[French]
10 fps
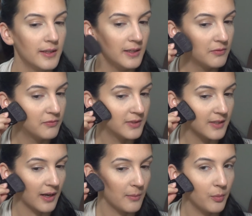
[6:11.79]
C'est
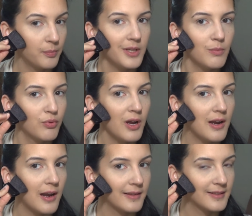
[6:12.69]
vraiment pile poil
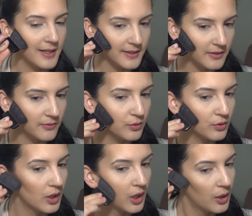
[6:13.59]
la taille qu'il
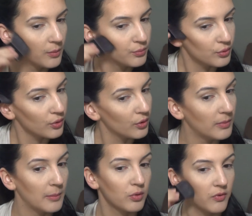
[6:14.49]
faut pour, euh,
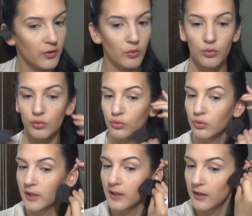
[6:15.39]
bah, pour faire son
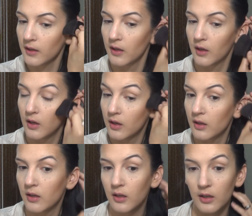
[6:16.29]
contouring
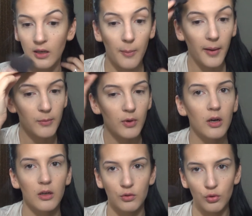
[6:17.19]
après,
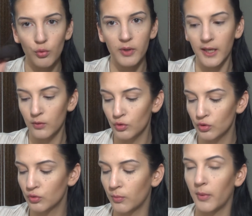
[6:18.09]
bah, le week-end,
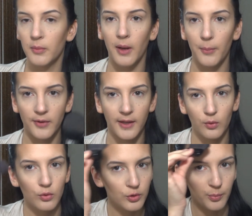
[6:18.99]
je m'embête pas à prendre un
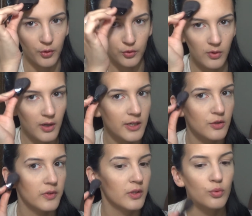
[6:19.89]
gros, je prends celui-là et je
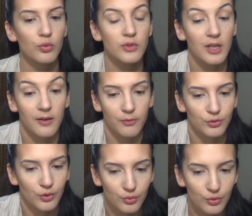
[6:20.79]
fais tout, ça
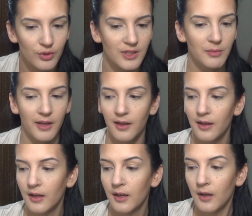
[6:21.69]
fonctionne tout aussi bien.
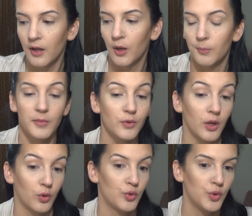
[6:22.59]
Donc voilà,
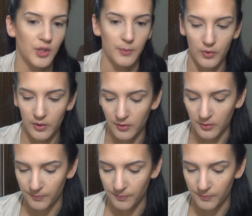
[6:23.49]
quand je suis chez moi. Euh.